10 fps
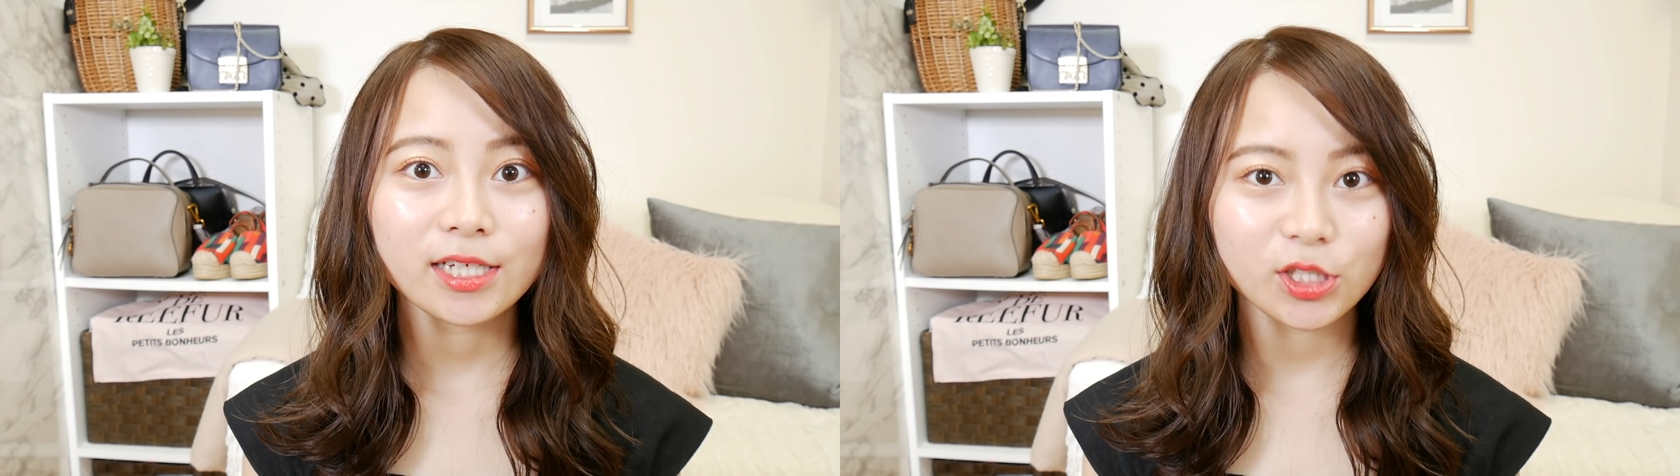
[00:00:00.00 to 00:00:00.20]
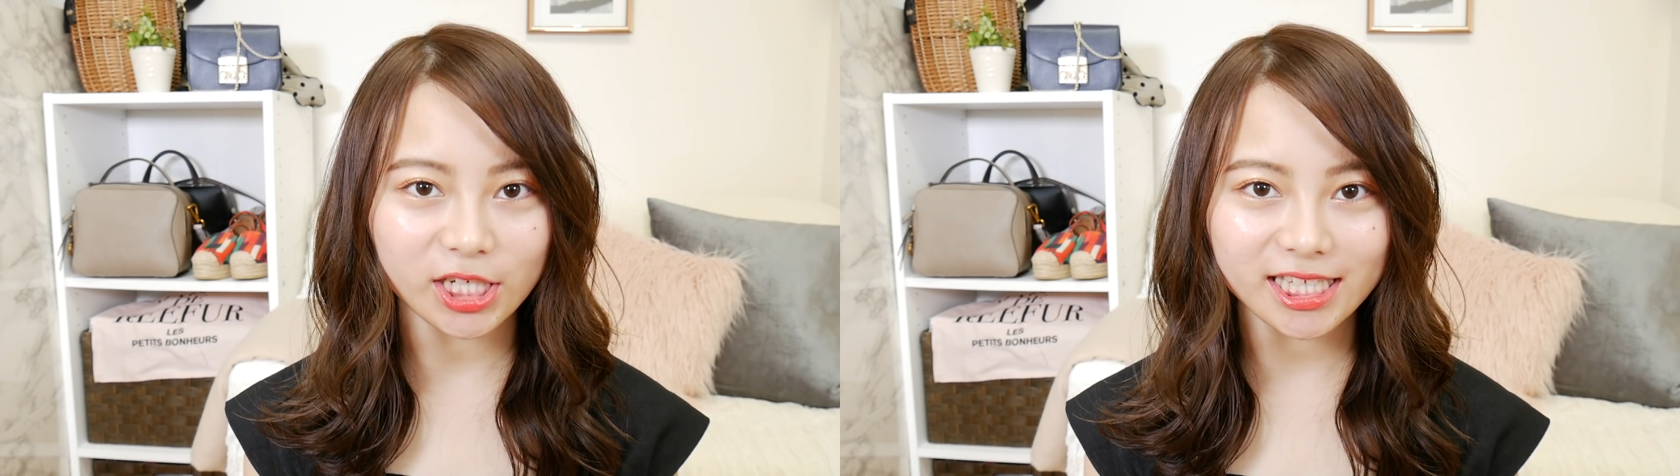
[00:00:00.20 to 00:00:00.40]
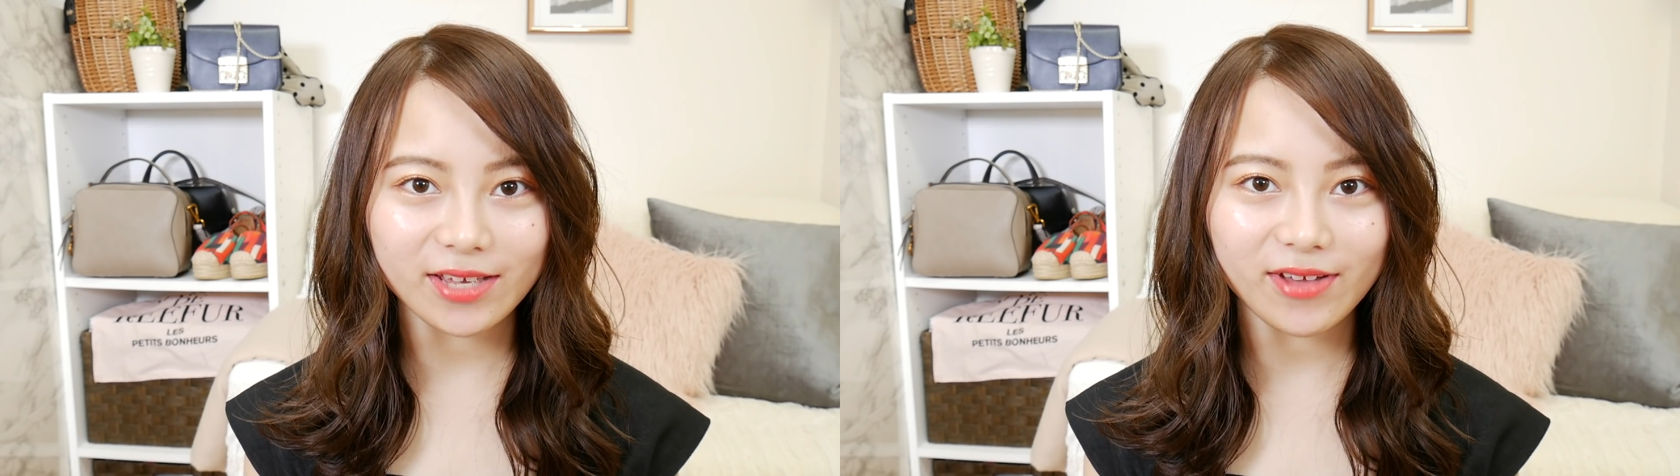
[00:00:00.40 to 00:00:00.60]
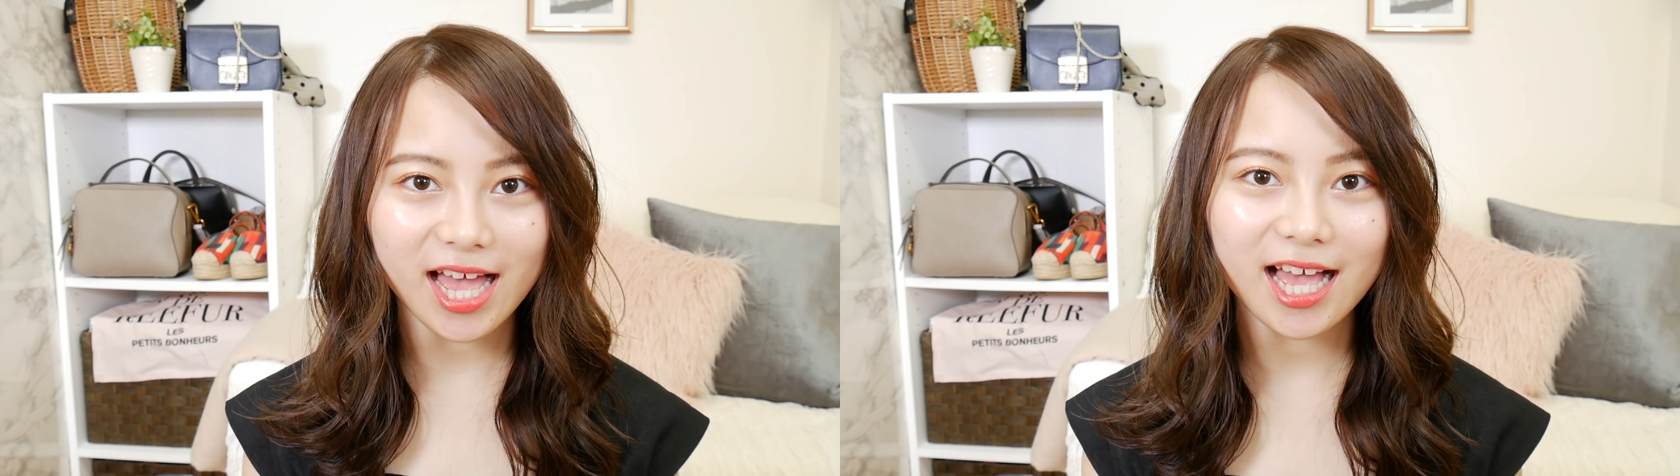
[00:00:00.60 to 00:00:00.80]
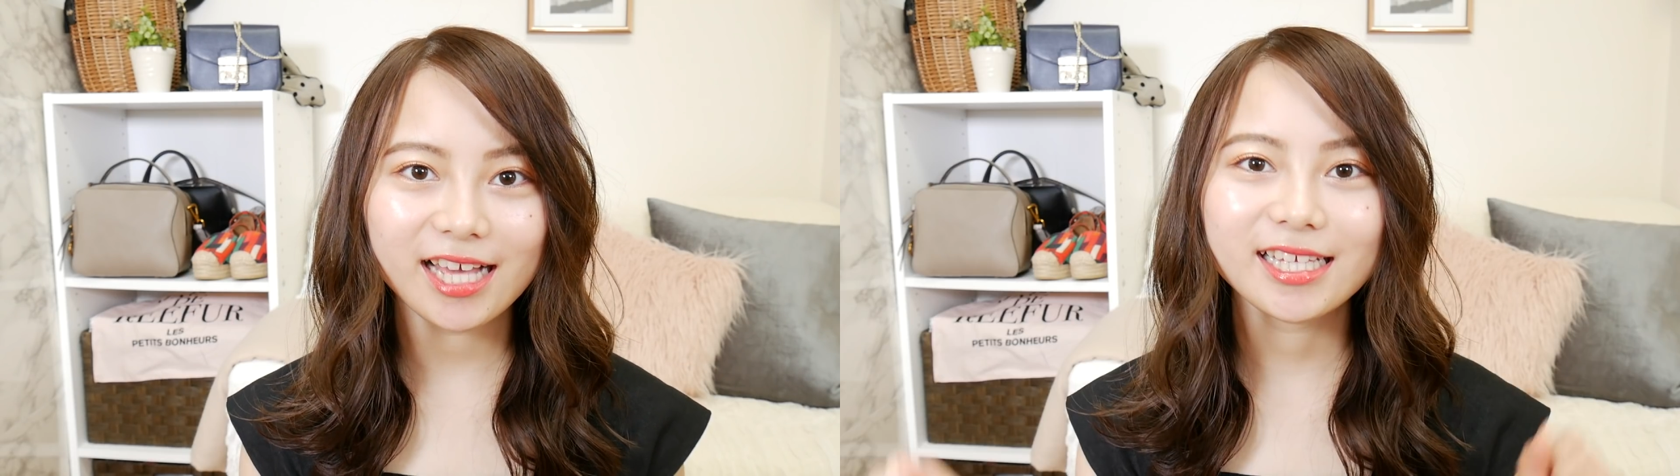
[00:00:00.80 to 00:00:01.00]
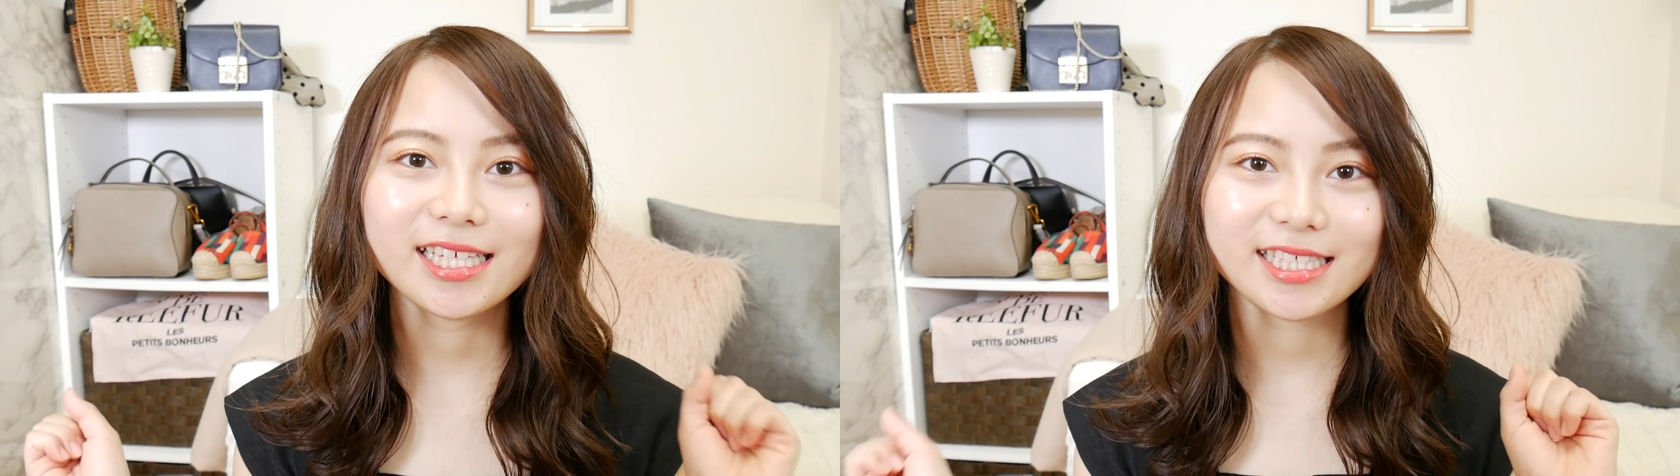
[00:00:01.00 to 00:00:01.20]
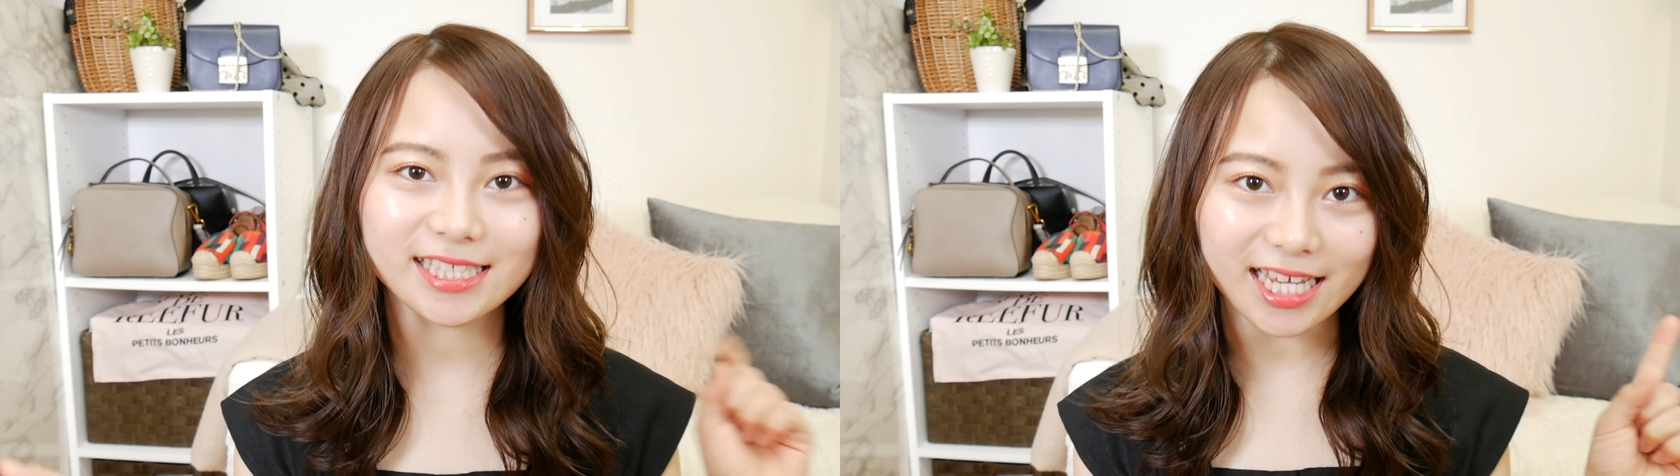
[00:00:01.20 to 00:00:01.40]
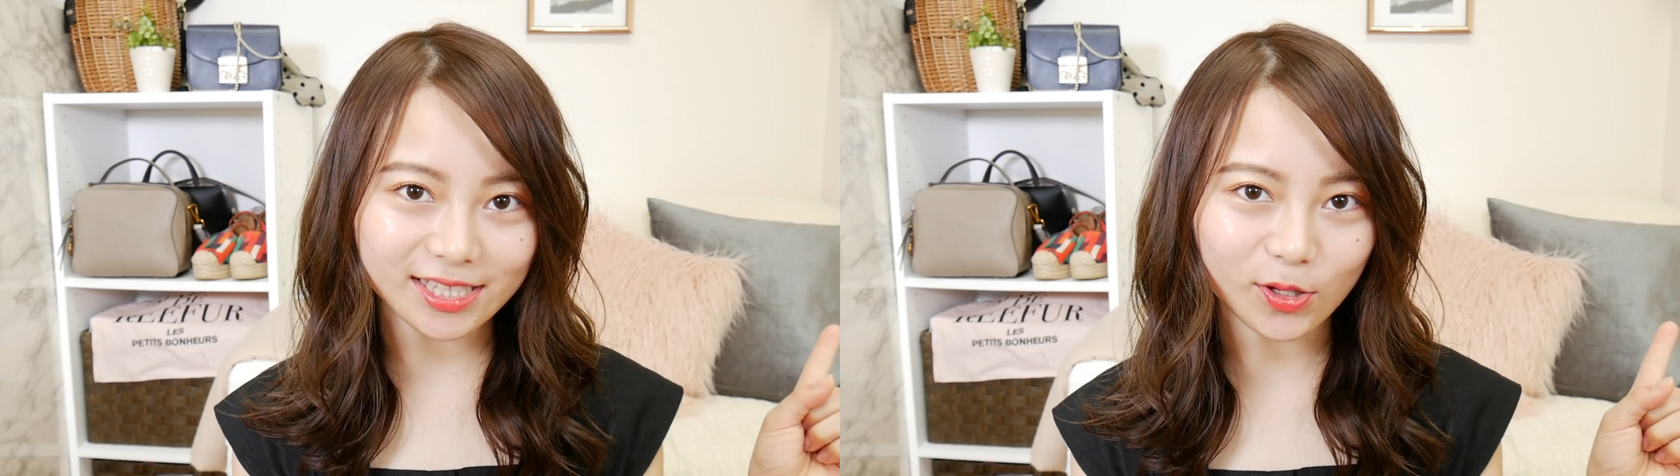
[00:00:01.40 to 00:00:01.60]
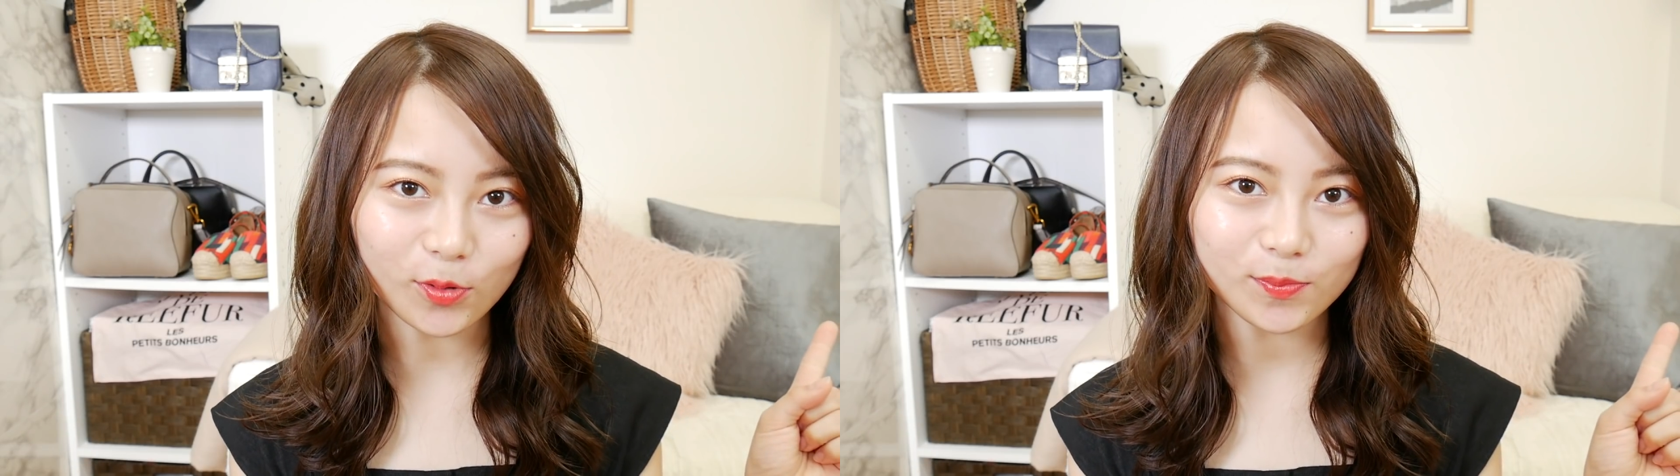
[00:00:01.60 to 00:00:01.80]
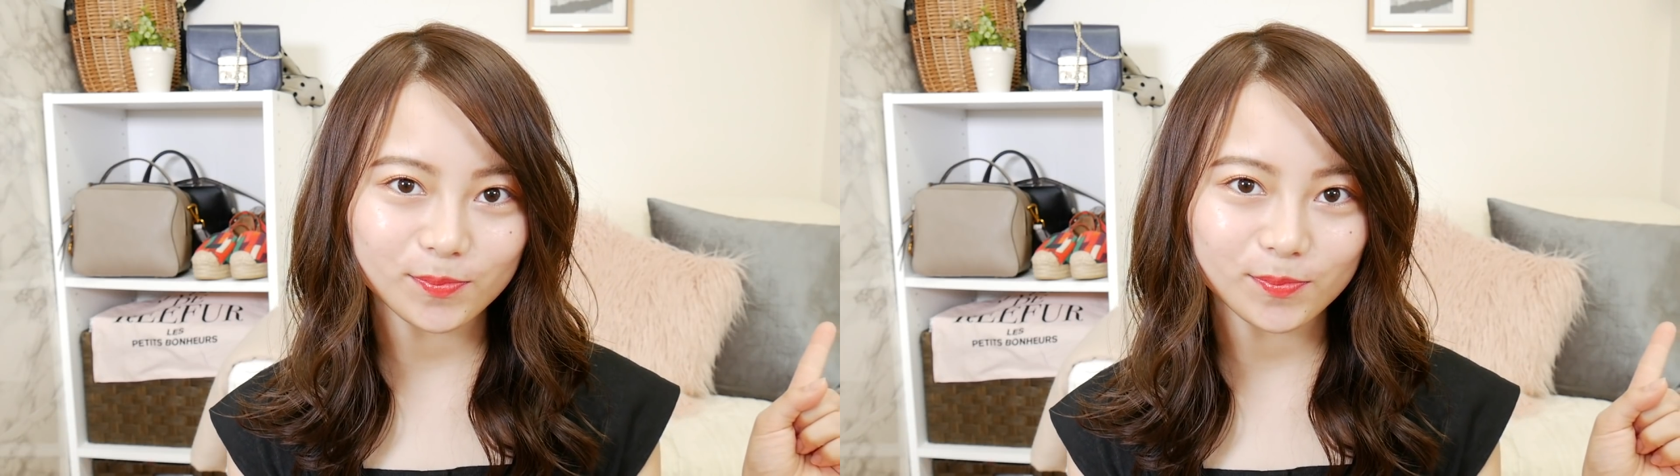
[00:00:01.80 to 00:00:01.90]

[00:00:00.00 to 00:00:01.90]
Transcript: それでは、スタート